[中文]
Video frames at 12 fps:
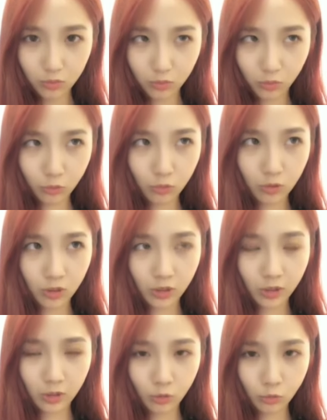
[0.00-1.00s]
农村
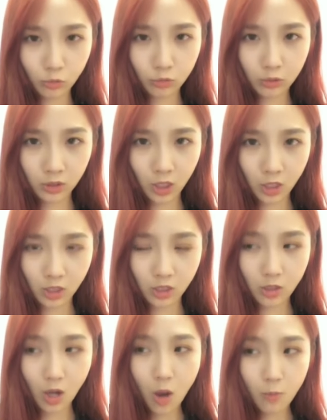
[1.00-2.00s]
的农村的田
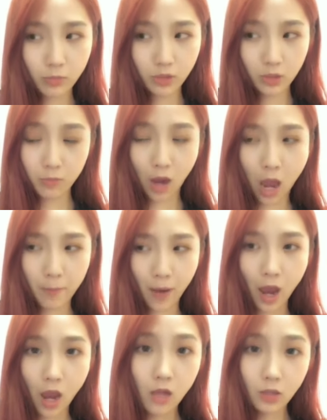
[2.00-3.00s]
地不能买
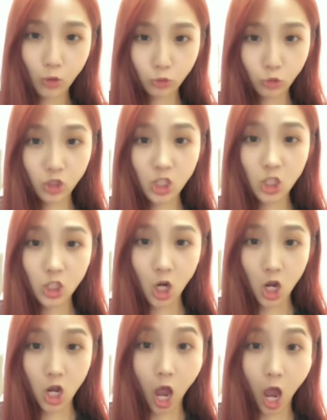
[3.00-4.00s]
卖，那我就继
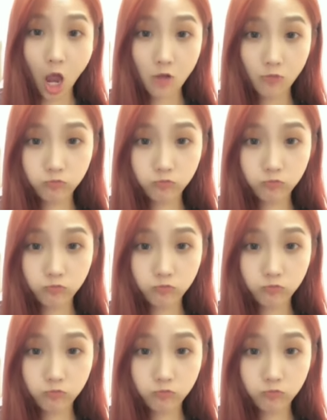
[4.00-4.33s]
承啊，